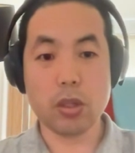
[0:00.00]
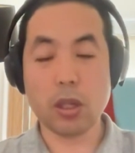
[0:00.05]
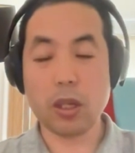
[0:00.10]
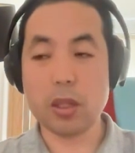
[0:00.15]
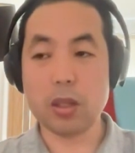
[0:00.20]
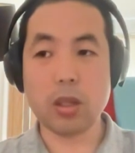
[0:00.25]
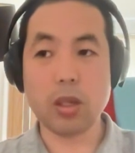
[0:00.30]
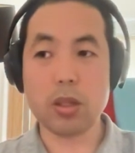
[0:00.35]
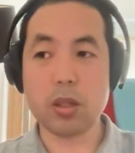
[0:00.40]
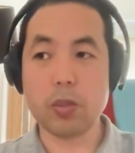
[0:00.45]
他
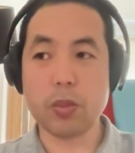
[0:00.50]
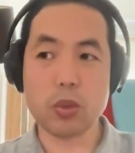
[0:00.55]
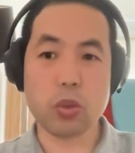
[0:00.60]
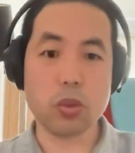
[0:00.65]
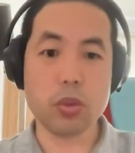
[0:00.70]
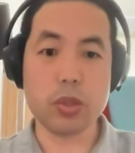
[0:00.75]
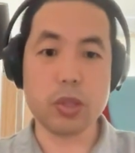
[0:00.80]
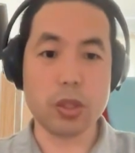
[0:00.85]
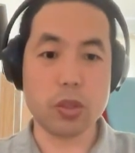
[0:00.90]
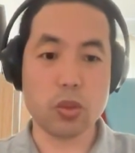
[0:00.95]
到什么
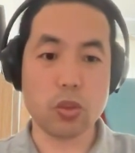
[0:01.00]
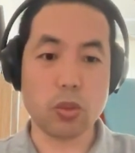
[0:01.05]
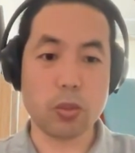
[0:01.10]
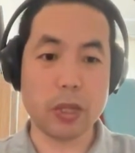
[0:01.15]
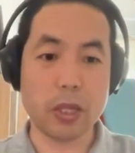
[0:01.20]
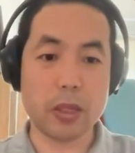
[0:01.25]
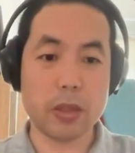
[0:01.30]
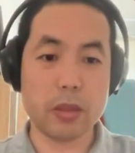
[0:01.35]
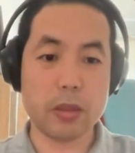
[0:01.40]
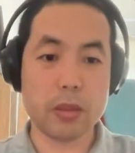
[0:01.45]
时候结束
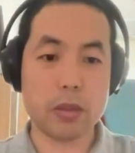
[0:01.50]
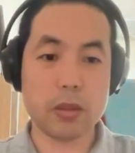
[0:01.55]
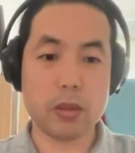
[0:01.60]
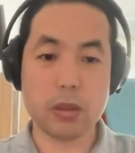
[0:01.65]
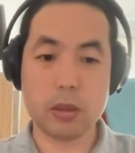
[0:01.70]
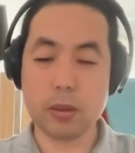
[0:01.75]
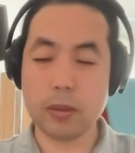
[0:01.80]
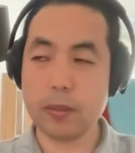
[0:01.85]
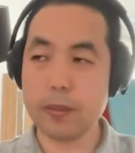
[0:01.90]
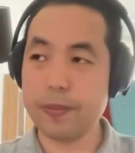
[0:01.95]
吧，
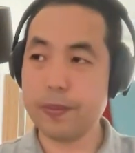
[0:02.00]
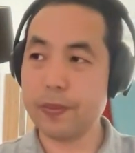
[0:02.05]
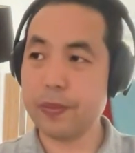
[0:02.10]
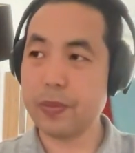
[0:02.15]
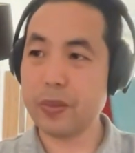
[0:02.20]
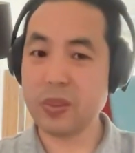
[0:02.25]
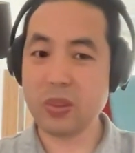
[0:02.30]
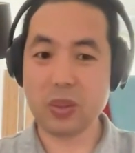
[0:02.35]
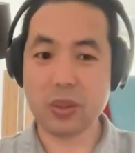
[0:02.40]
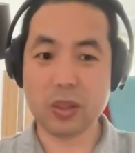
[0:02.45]
嗯，
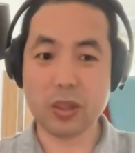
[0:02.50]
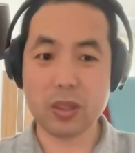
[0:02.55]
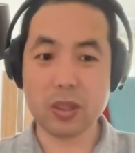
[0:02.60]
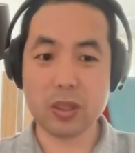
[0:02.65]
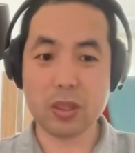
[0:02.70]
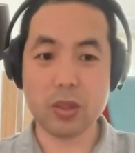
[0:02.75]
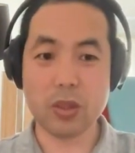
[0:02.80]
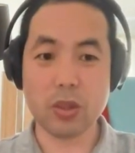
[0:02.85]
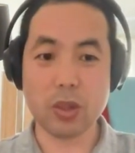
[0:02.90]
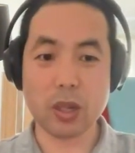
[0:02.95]
就
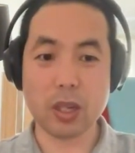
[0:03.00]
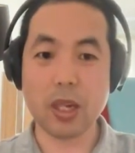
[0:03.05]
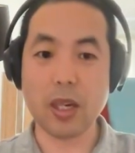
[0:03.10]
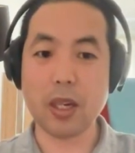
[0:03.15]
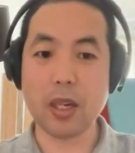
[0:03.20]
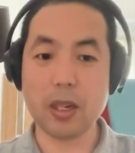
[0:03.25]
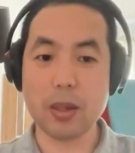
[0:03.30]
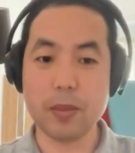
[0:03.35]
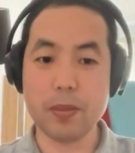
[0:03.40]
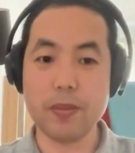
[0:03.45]
就是
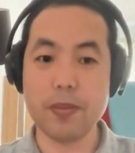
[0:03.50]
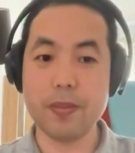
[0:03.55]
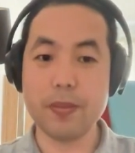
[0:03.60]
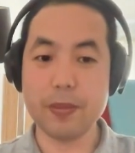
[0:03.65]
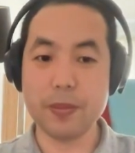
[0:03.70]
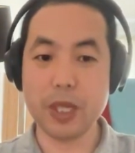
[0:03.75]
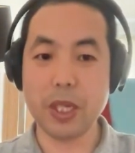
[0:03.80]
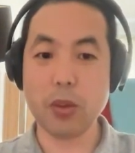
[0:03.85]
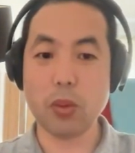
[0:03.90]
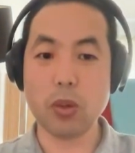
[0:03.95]
看看
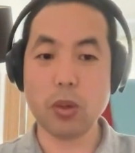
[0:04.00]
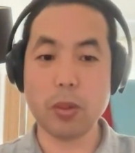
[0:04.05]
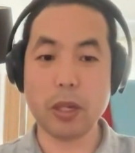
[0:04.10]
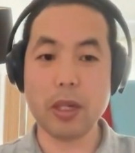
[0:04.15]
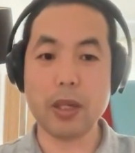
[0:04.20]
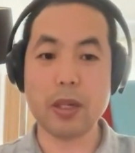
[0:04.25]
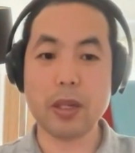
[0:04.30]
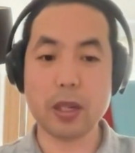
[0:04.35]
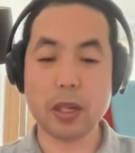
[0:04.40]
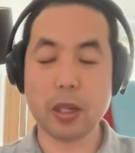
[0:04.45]
美国
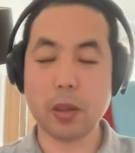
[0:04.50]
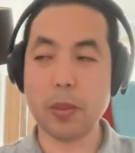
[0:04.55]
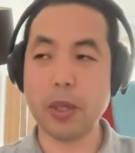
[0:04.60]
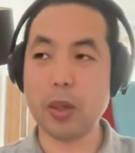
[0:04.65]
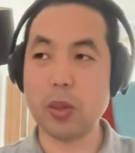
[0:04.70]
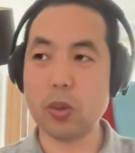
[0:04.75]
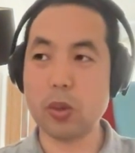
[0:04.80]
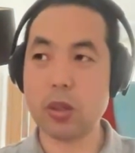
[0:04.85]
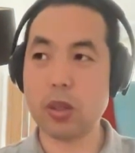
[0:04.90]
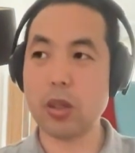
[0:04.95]
吧，看看
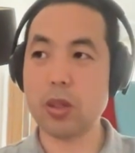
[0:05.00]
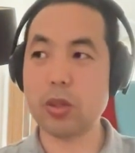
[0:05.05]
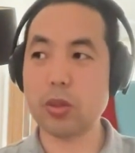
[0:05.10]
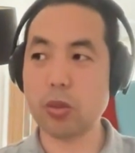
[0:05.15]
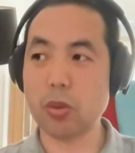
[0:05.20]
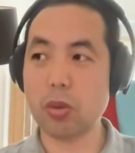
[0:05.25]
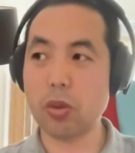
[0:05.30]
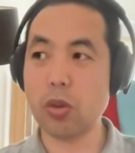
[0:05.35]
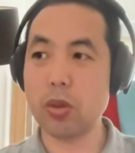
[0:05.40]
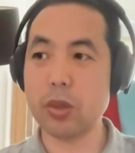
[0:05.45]
美国到
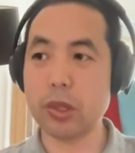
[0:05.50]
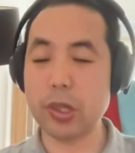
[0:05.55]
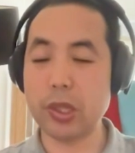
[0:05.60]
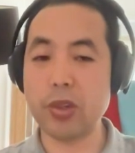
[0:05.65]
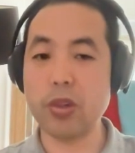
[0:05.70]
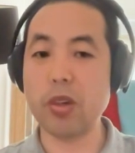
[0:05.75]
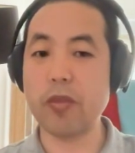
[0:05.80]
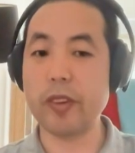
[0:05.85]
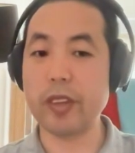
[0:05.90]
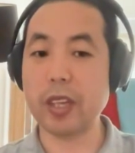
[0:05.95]
时候十
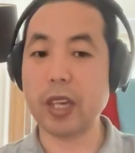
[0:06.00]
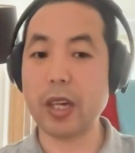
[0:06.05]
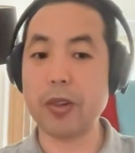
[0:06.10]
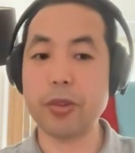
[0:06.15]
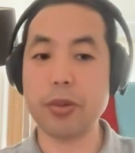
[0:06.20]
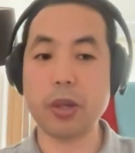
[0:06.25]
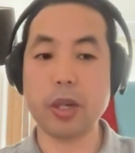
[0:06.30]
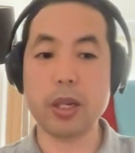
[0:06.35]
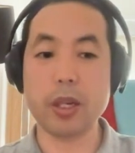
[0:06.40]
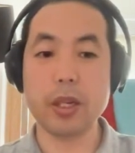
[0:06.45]
一月份大
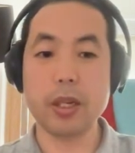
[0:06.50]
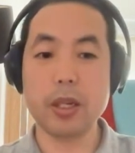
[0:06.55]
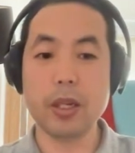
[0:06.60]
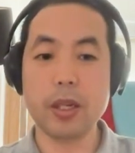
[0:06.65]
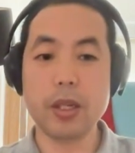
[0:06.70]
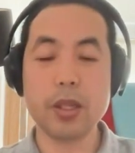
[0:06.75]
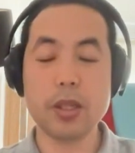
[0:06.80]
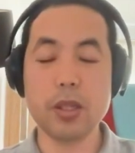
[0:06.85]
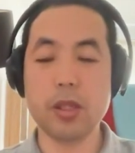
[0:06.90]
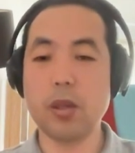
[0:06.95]
选
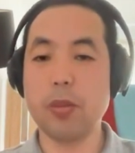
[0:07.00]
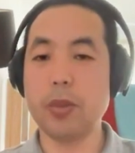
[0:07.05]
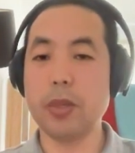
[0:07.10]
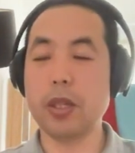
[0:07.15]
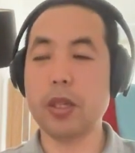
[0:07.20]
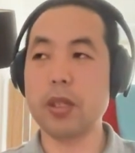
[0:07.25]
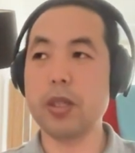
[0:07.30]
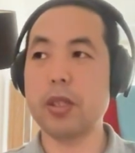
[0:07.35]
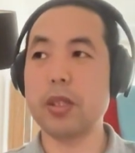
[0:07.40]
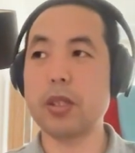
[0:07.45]
是怎么
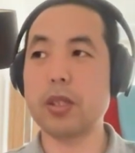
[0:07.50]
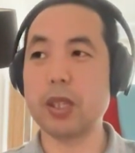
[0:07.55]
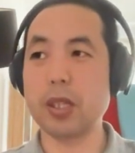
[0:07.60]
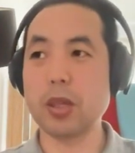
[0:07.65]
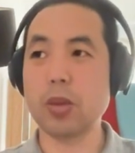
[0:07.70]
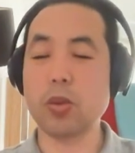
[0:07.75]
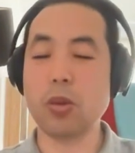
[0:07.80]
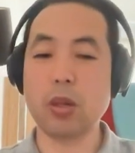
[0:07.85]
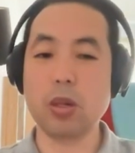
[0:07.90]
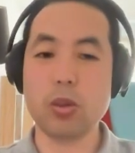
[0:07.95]
一个
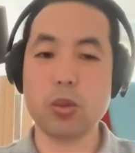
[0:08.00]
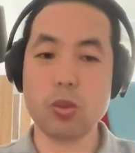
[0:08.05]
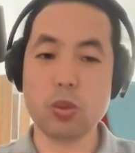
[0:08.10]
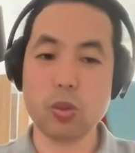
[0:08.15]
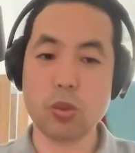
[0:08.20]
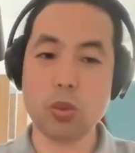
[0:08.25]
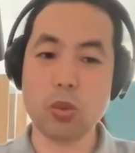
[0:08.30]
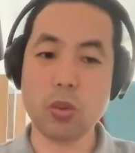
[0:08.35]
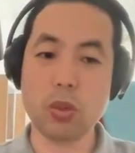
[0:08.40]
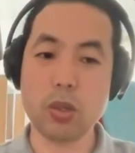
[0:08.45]
结果。
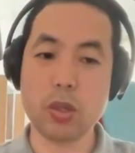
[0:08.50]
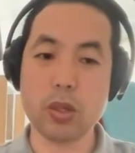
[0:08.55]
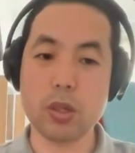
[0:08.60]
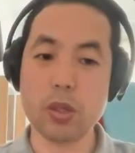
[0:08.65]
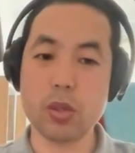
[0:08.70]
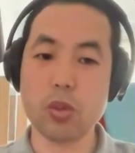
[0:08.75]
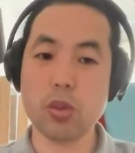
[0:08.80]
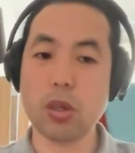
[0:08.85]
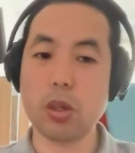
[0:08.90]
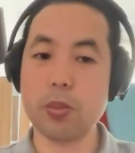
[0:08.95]
如果
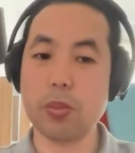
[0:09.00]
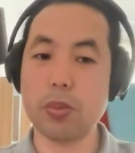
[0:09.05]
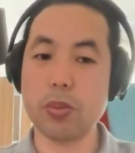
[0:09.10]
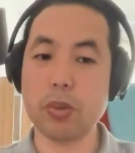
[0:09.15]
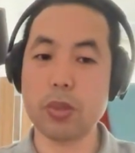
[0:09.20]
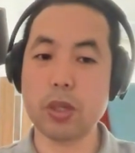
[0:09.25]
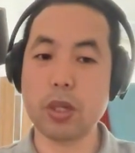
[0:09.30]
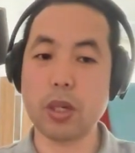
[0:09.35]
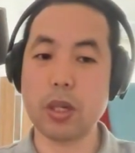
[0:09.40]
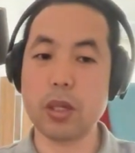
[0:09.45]
是 Trump
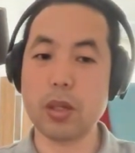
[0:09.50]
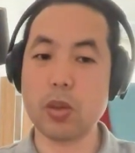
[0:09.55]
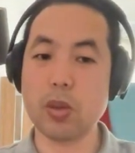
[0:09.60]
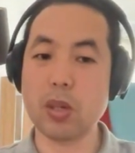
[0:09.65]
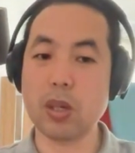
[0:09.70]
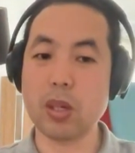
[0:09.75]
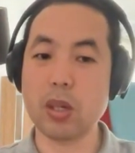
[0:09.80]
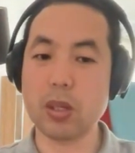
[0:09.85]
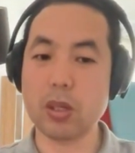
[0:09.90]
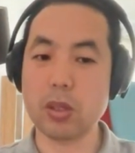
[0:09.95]
上来的
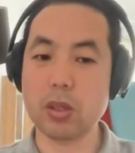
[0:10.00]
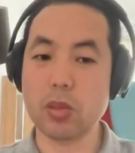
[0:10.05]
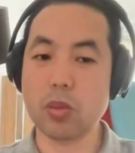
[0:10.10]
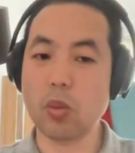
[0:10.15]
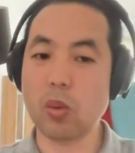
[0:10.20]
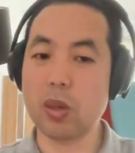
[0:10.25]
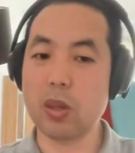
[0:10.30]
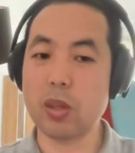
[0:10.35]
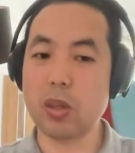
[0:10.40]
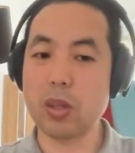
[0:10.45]
话，可能是
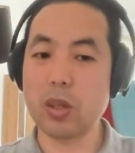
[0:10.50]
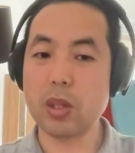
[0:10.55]
我